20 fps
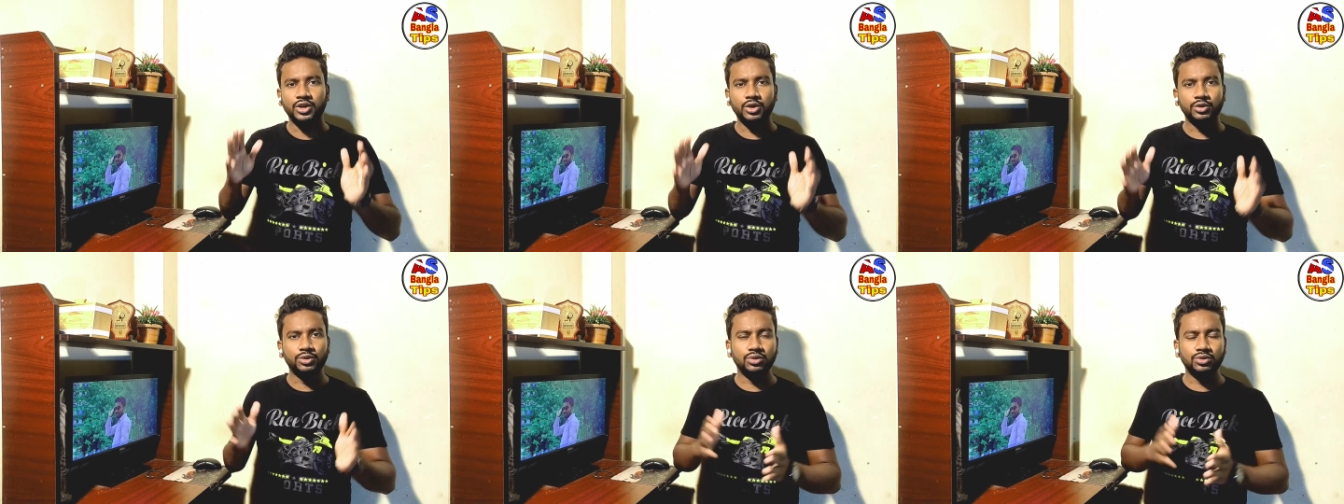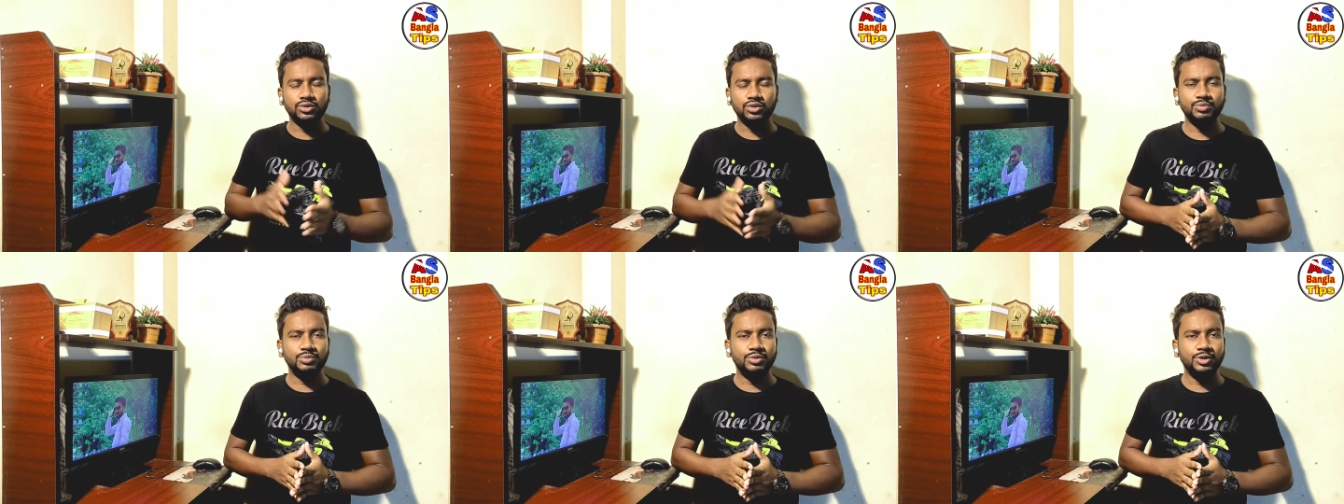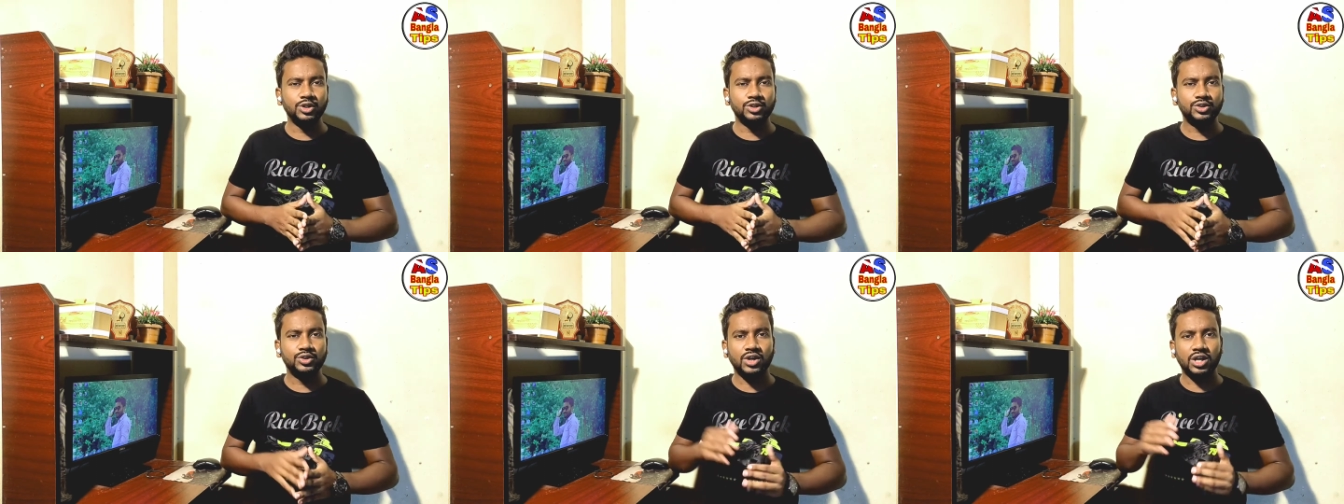নতুন নতুন
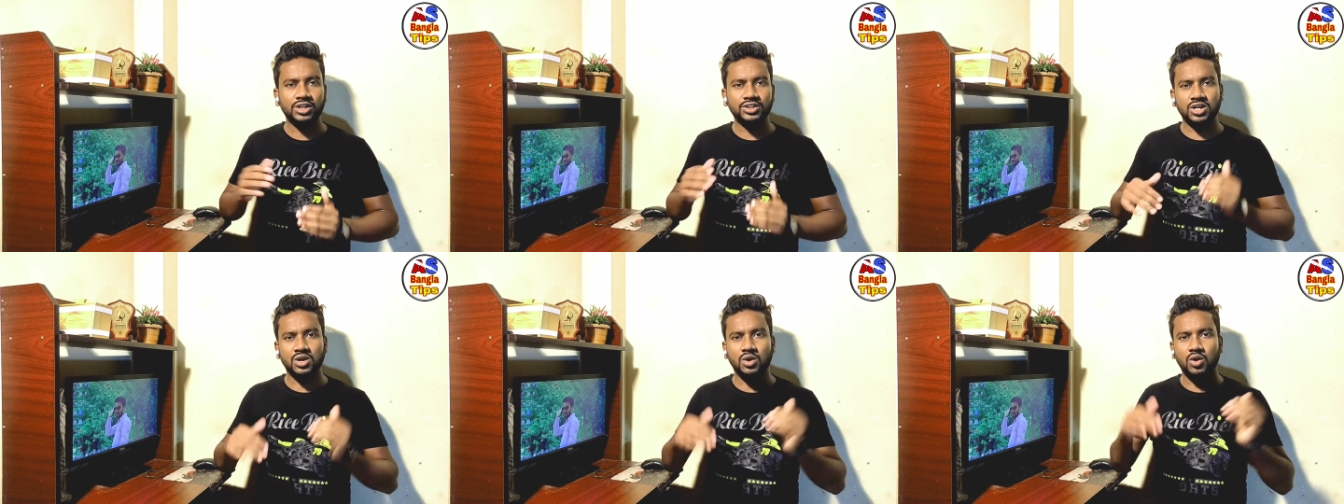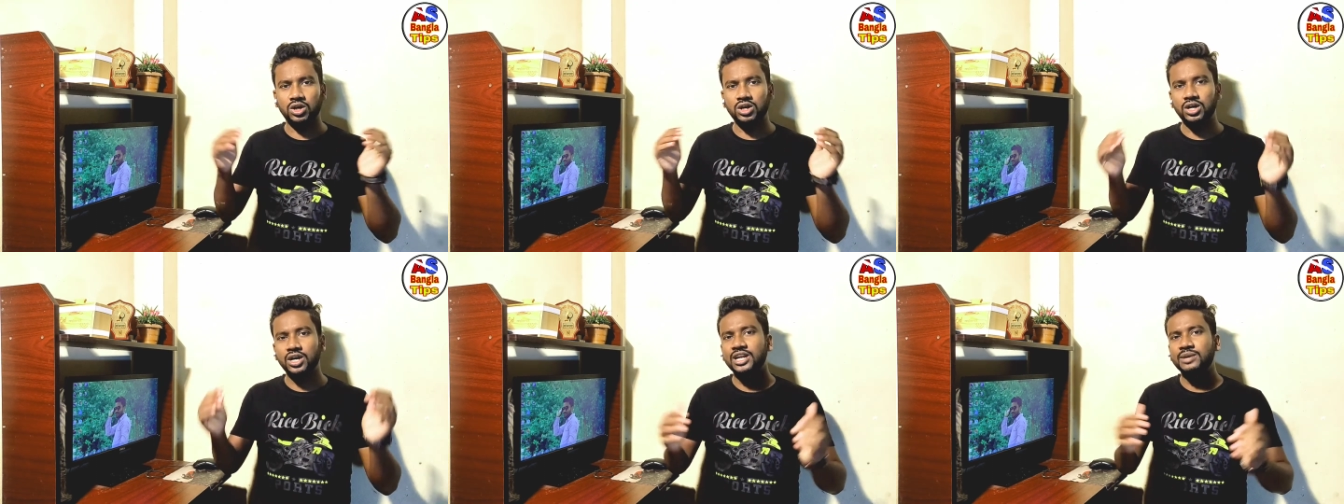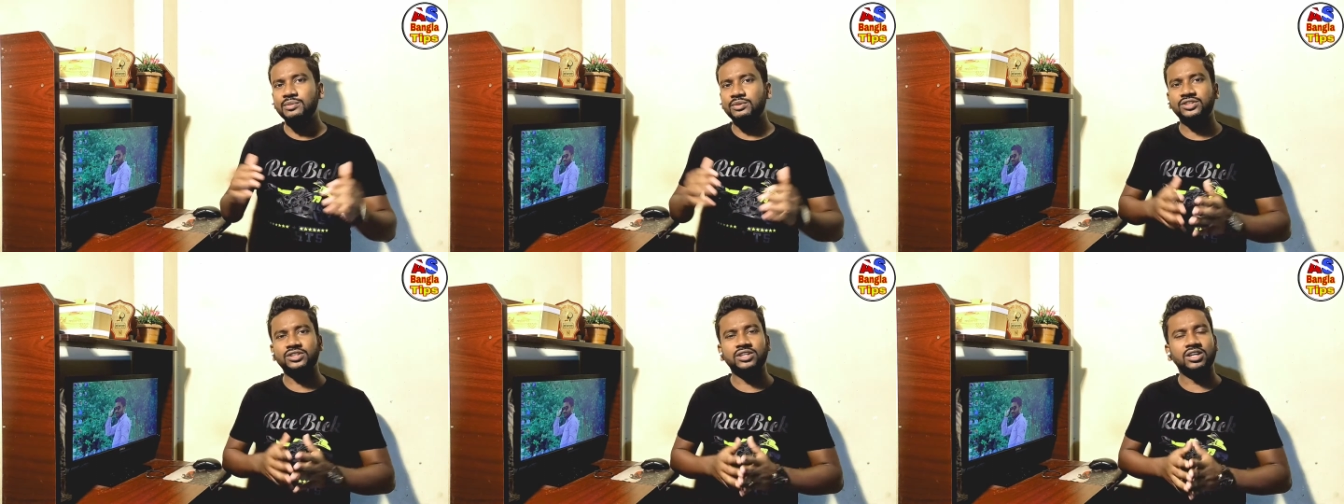ভিডিও জন্য যারা অলরেডি
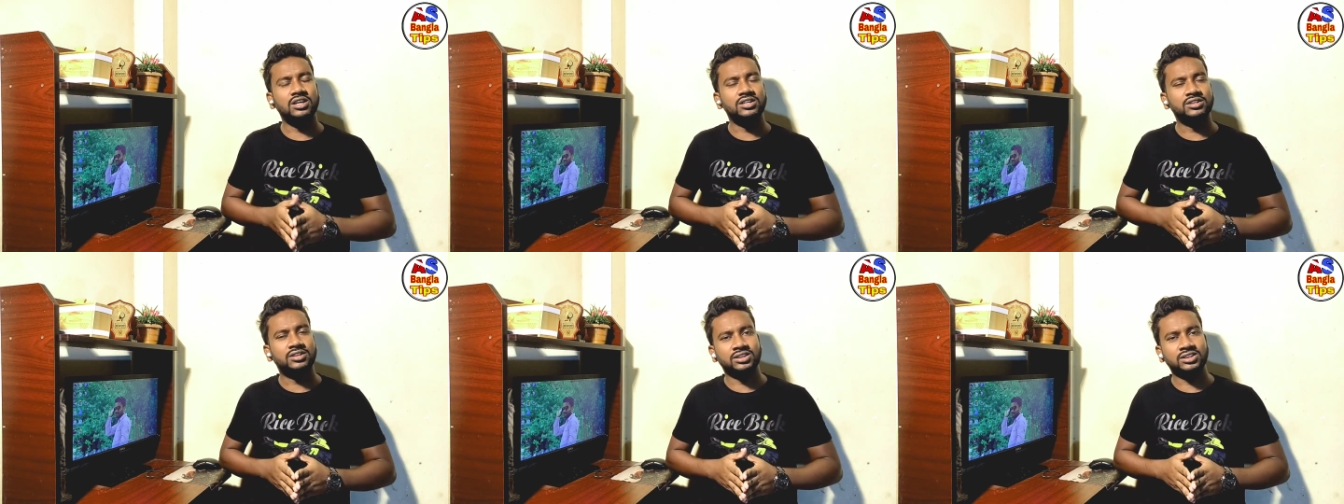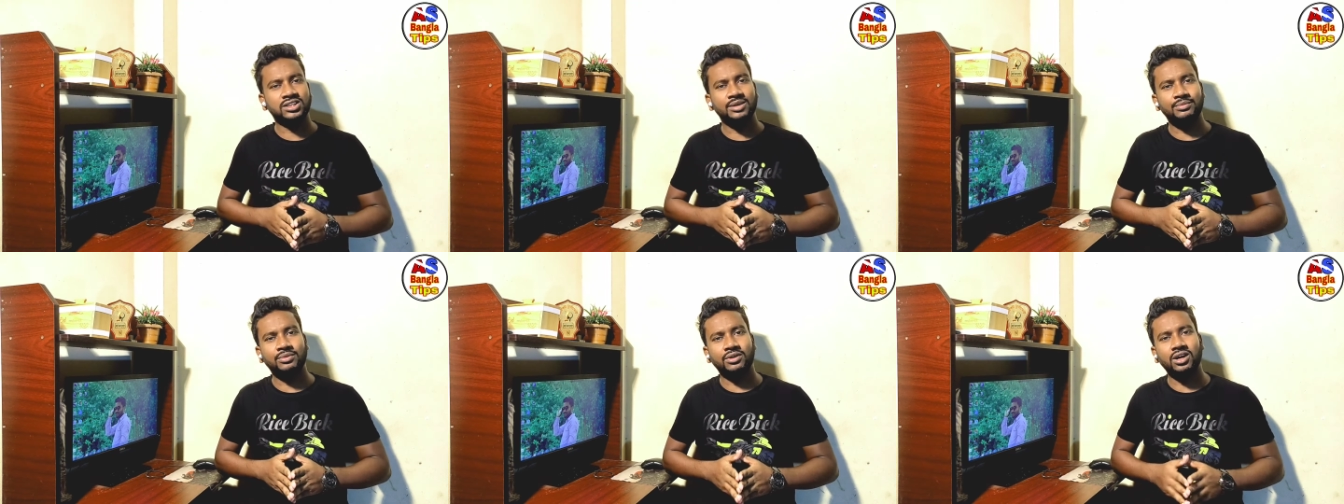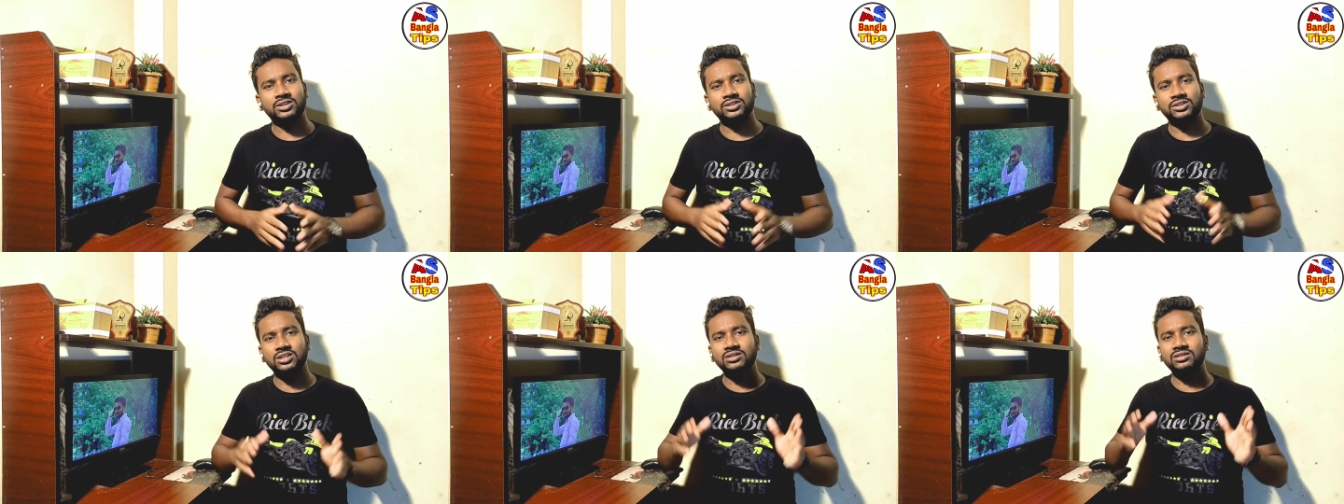আমার চ্যানেলটি সাবস্ক্রাইব
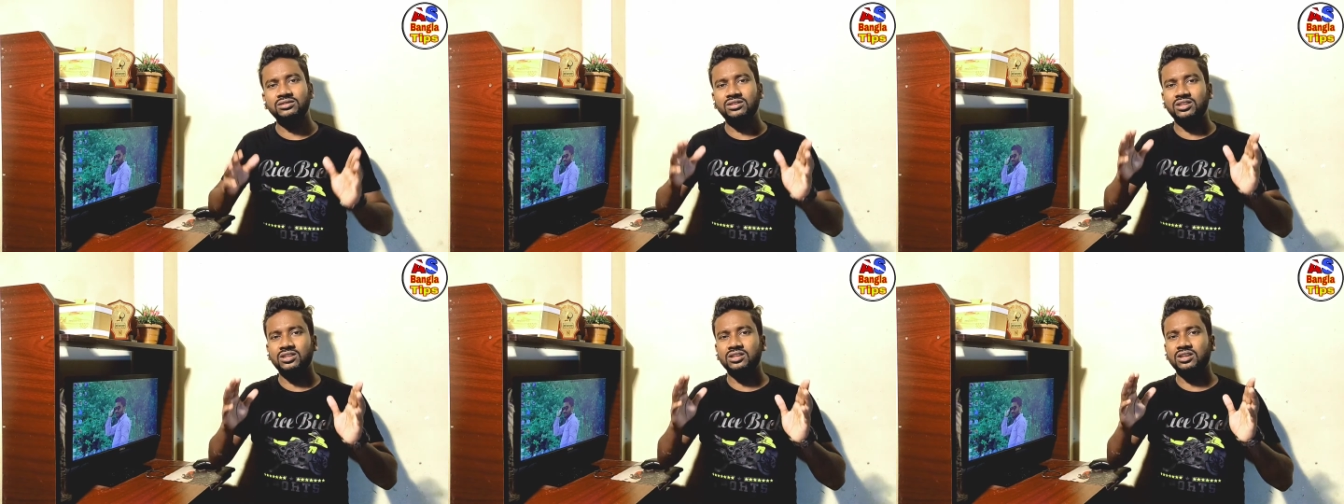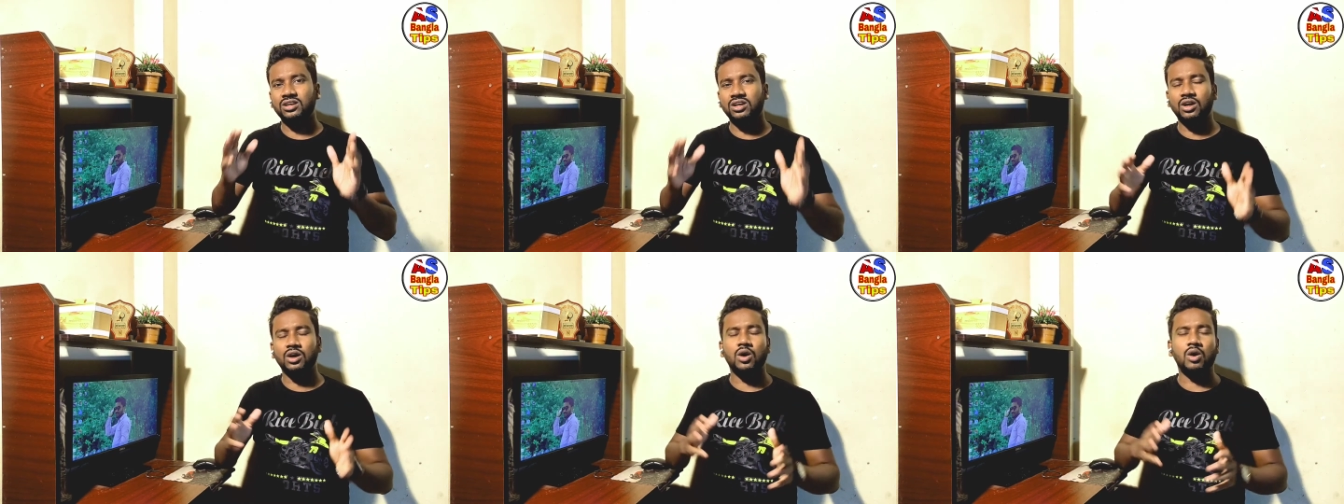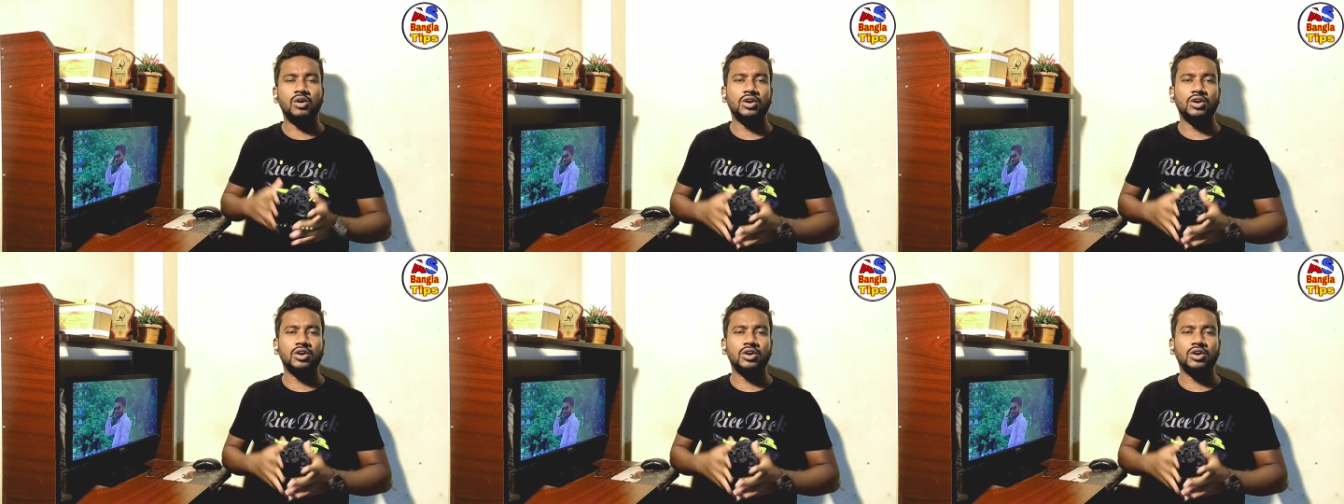করে রাখছেন তাদেরকে